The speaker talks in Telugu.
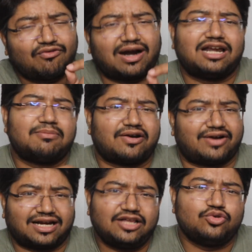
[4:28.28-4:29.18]
వాటిని మనం
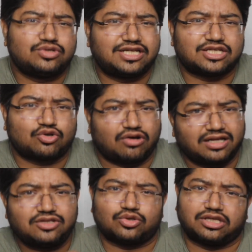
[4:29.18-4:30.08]
ఎట్లా యూస్
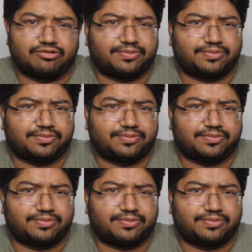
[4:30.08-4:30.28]
చేసుకోవాలని చూద్దాం